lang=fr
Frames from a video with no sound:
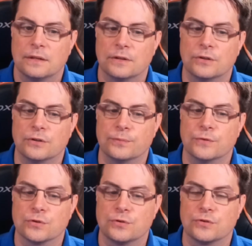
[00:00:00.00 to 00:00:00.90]
Euh,
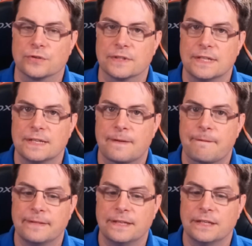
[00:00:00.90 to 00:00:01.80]
dans ce sens-là,
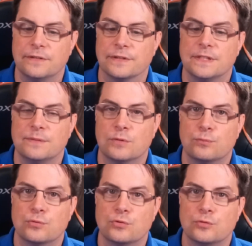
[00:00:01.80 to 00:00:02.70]
il est effectivement
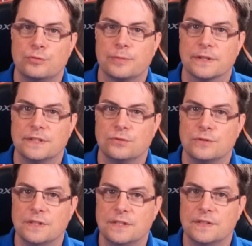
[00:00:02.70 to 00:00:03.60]
beaucoup plus pratique
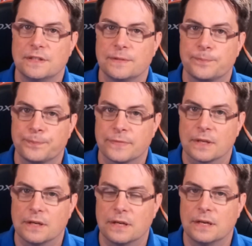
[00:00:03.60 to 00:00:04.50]
d'utiliser
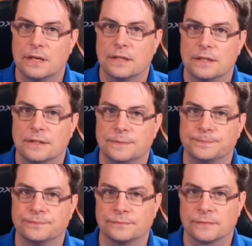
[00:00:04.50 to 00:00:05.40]
un
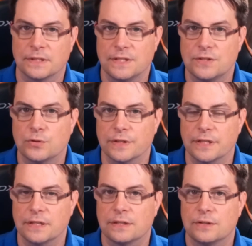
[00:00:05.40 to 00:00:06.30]

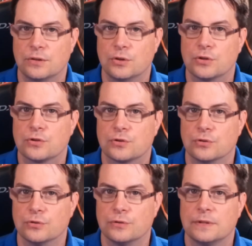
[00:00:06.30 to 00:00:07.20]
dictionnaire lorsque
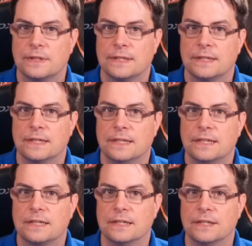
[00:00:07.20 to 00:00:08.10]
les
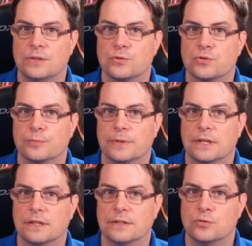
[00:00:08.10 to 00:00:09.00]
clés ne sont
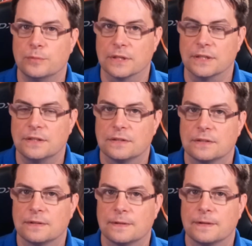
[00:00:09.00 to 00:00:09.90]
pas numériques
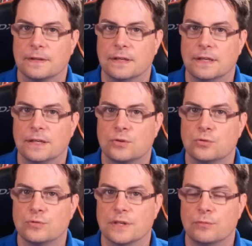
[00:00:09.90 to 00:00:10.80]
et que
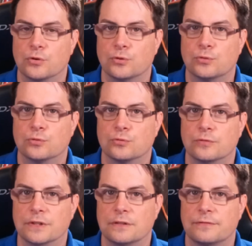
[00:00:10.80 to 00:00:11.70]
nous aimerions
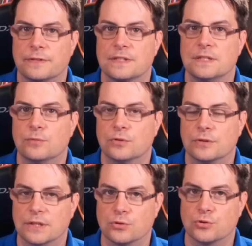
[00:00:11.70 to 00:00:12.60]
retrouver facilement
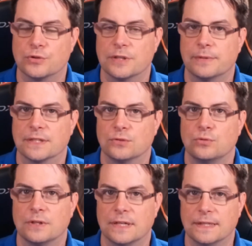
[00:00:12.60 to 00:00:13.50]
quelque chose à partir
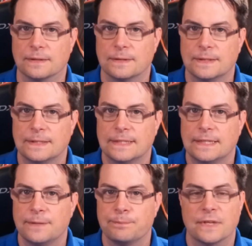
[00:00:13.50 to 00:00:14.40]
d'une clé.
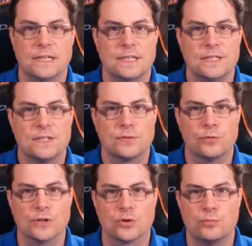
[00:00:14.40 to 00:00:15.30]
Les listes vont
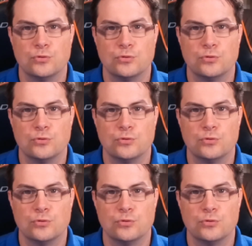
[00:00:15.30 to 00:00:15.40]
être plus